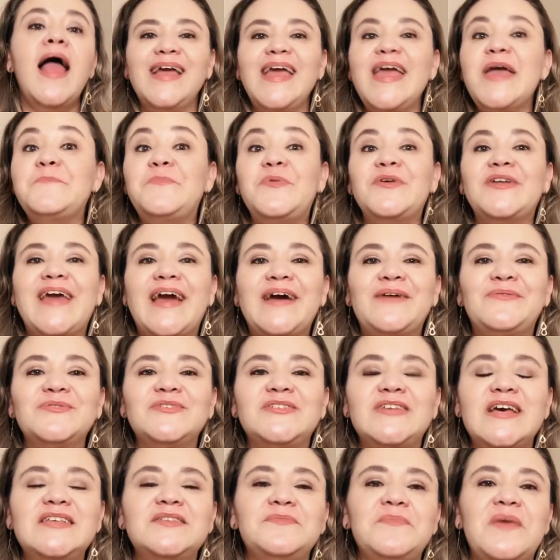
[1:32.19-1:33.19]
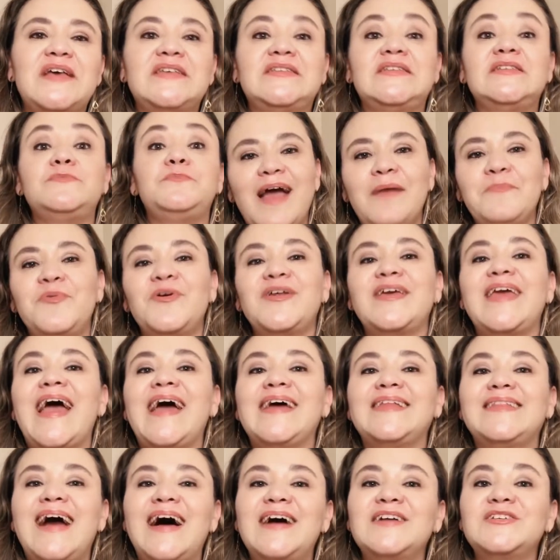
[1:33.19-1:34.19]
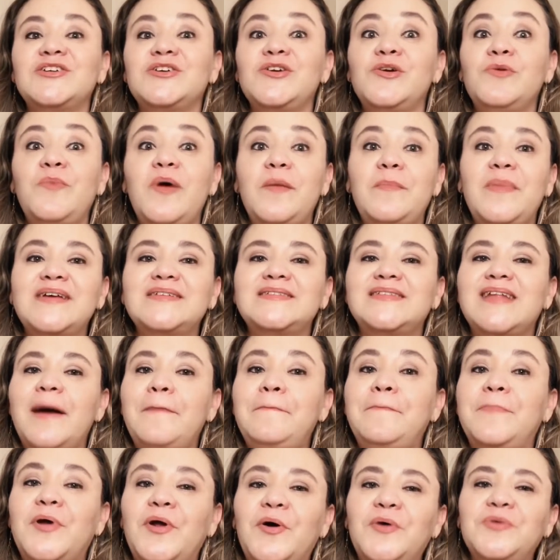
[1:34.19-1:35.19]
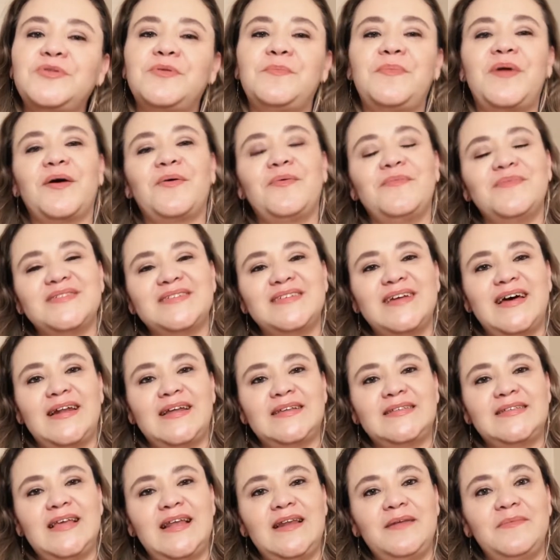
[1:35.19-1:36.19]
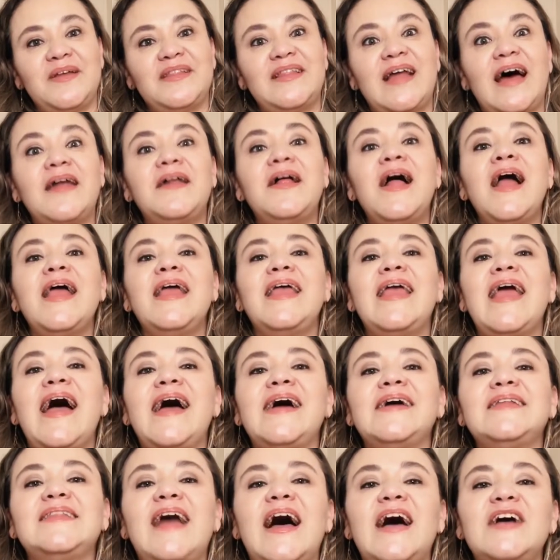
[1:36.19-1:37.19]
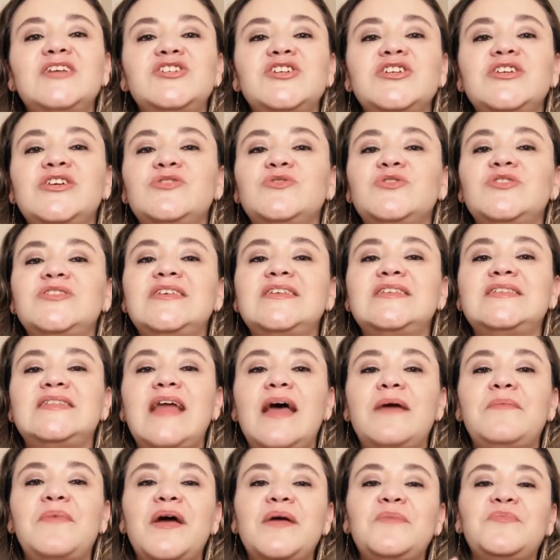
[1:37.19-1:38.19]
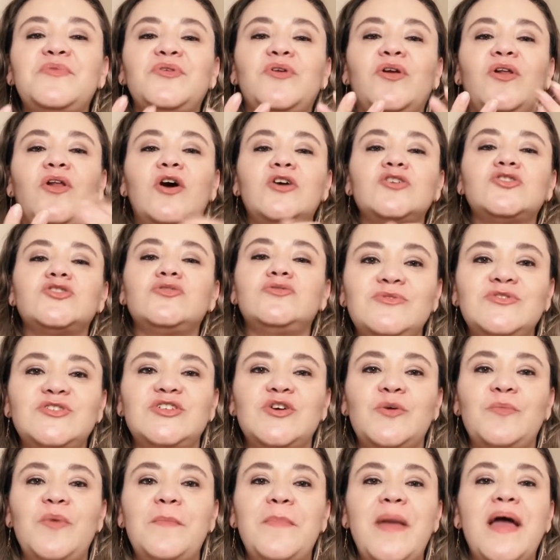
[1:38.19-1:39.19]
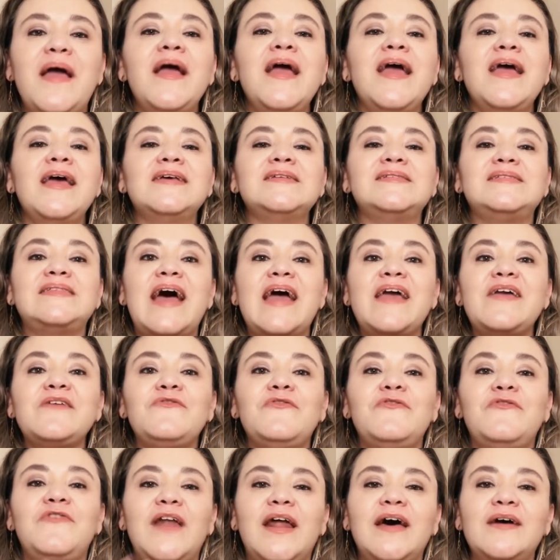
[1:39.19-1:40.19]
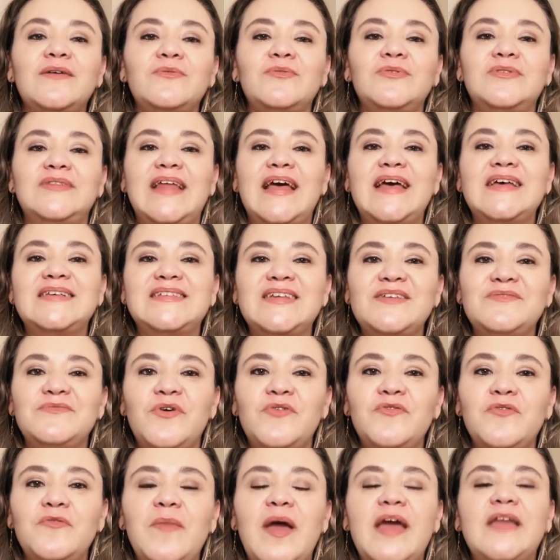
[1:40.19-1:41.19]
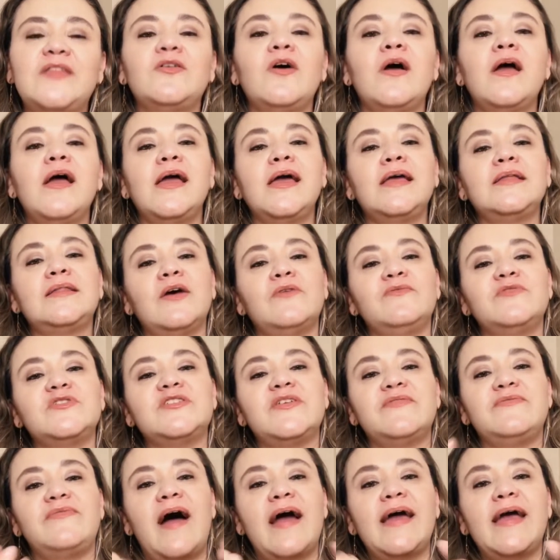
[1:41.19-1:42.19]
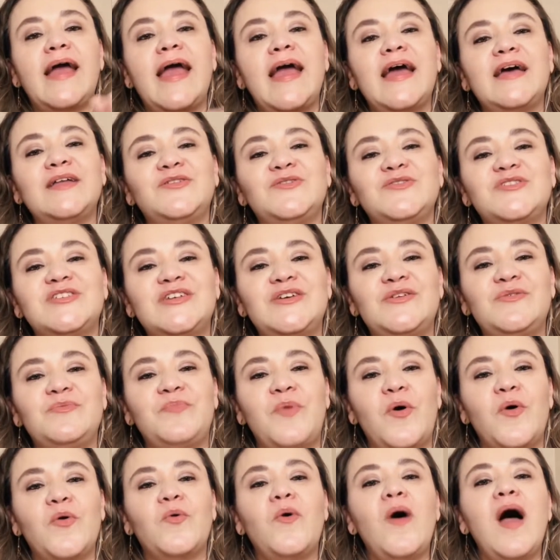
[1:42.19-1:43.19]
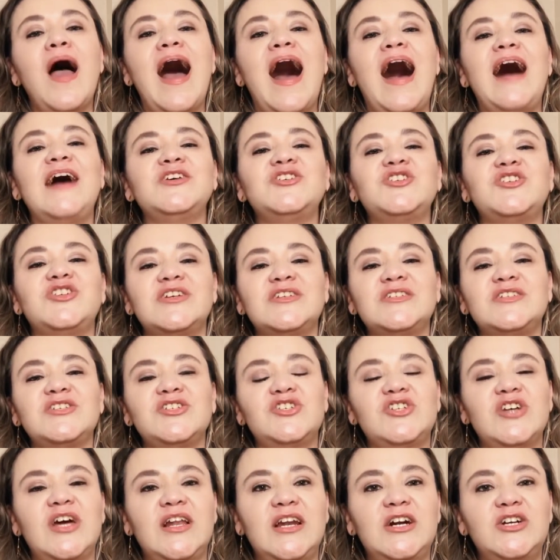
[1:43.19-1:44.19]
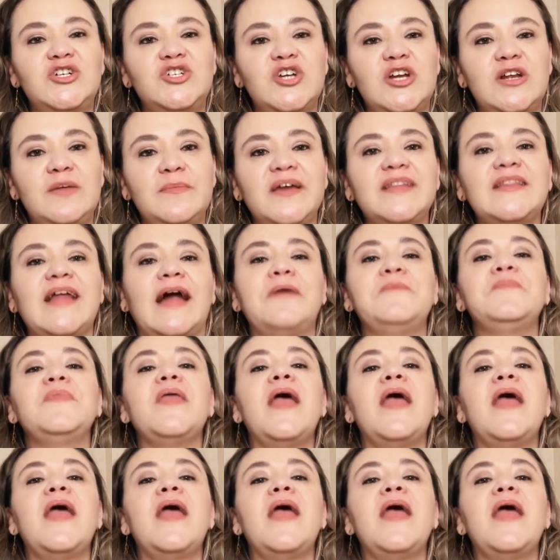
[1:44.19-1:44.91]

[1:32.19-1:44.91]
E por que com seis meses? Porque a idade idade que o bebê está pronto para começar a se alimentar e é a idade em que o sistema imunológico do seu bebê está em franco desenvolvimento. Então você vai reduzir um pouco as chances de alergia alimentar.